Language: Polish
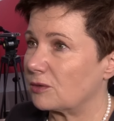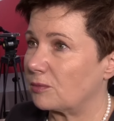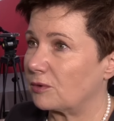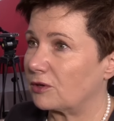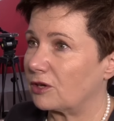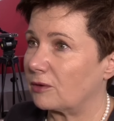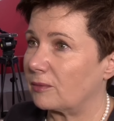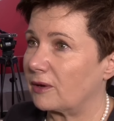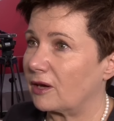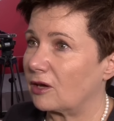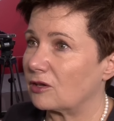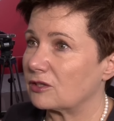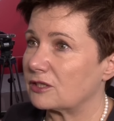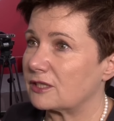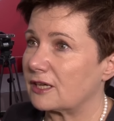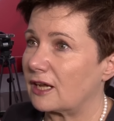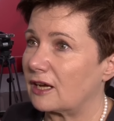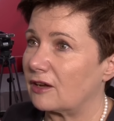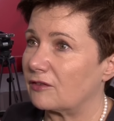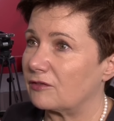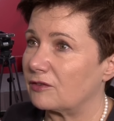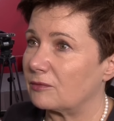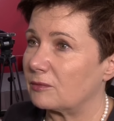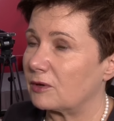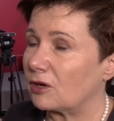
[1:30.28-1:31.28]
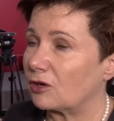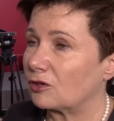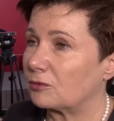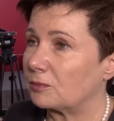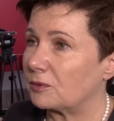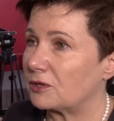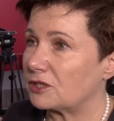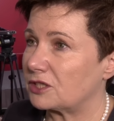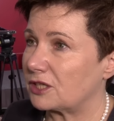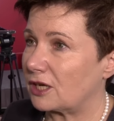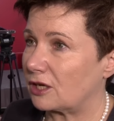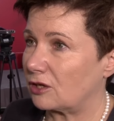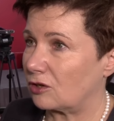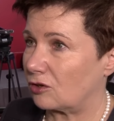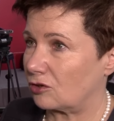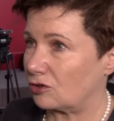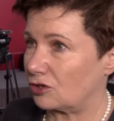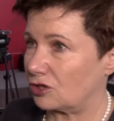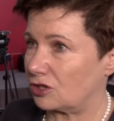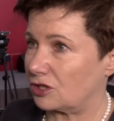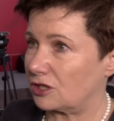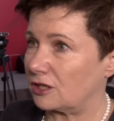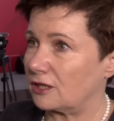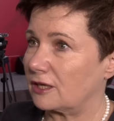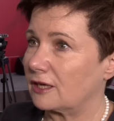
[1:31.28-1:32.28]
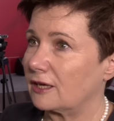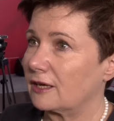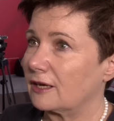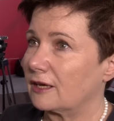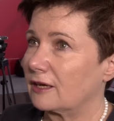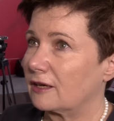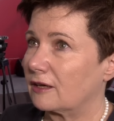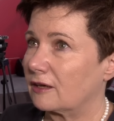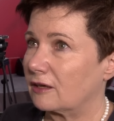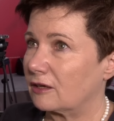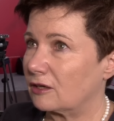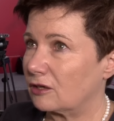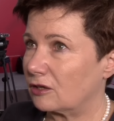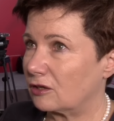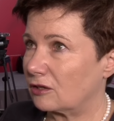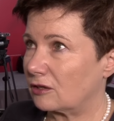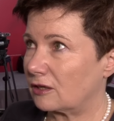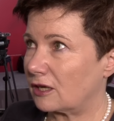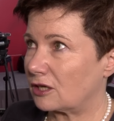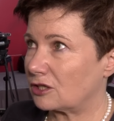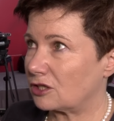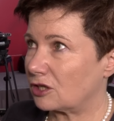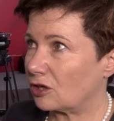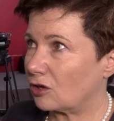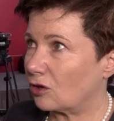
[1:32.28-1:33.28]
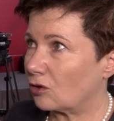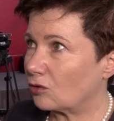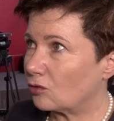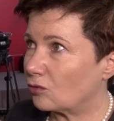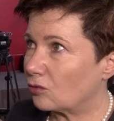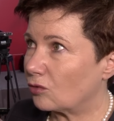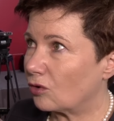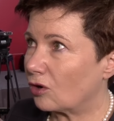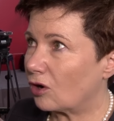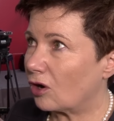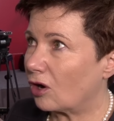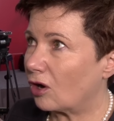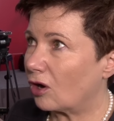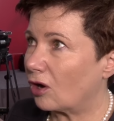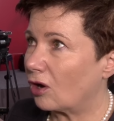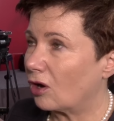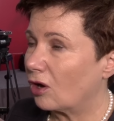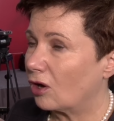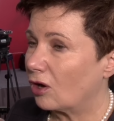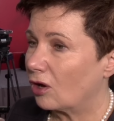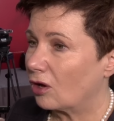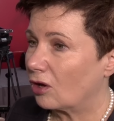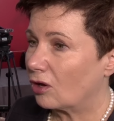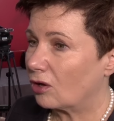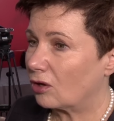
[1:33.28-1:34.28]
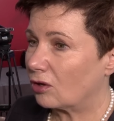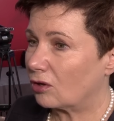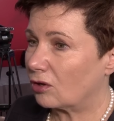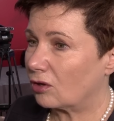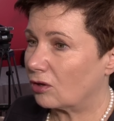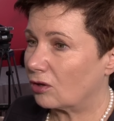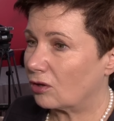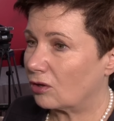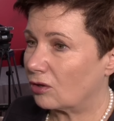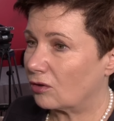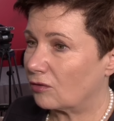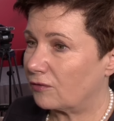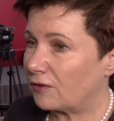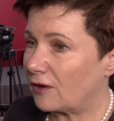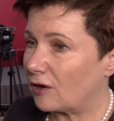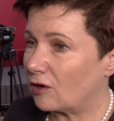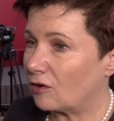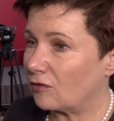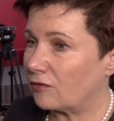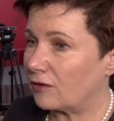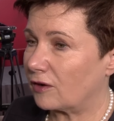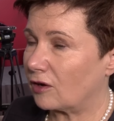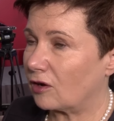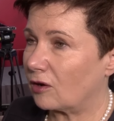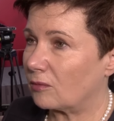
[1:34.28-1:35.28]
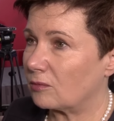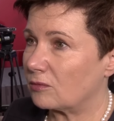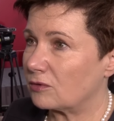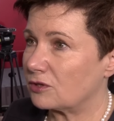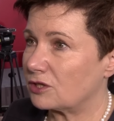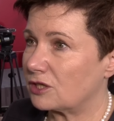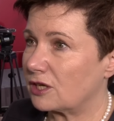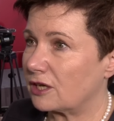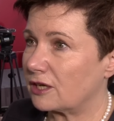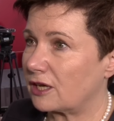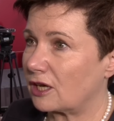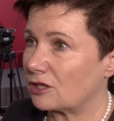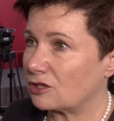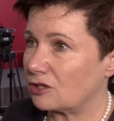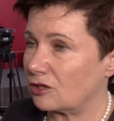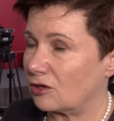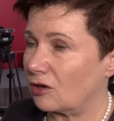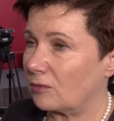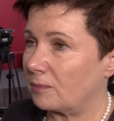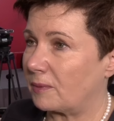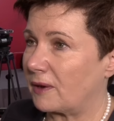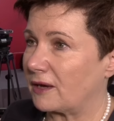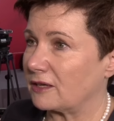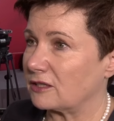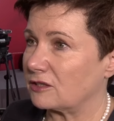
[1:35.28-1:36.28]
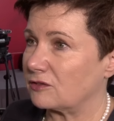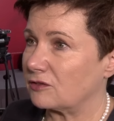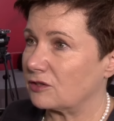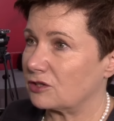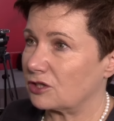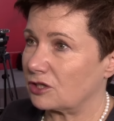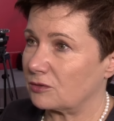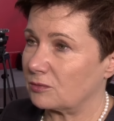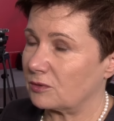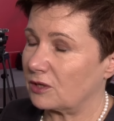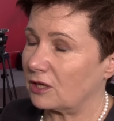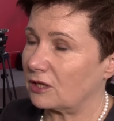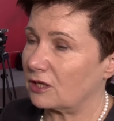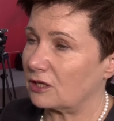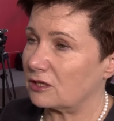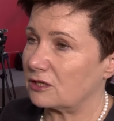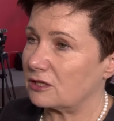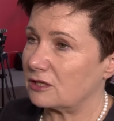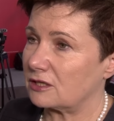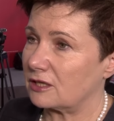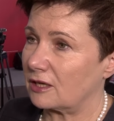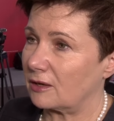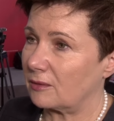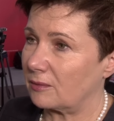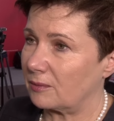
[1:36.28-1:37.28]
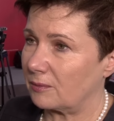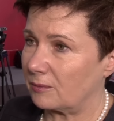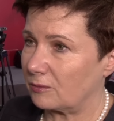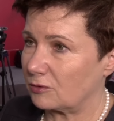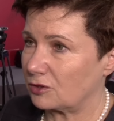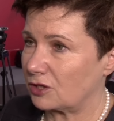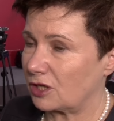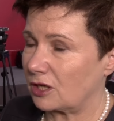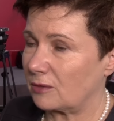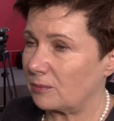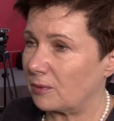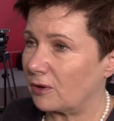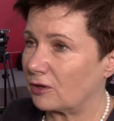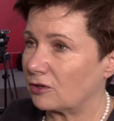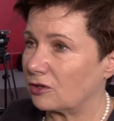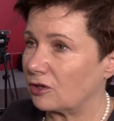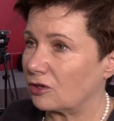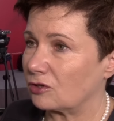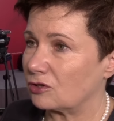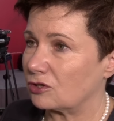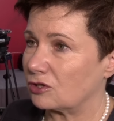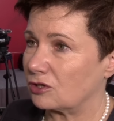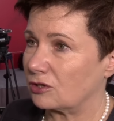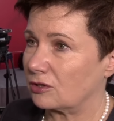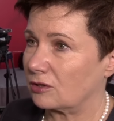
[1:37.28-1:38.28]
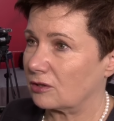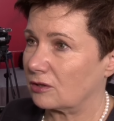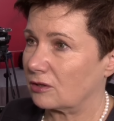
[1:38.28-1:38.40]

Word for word: się podobające, ale w imię odpowiedzialności i naszego długofalowego myślenia o państwie, żeśmy te decyzje musieli podjąć.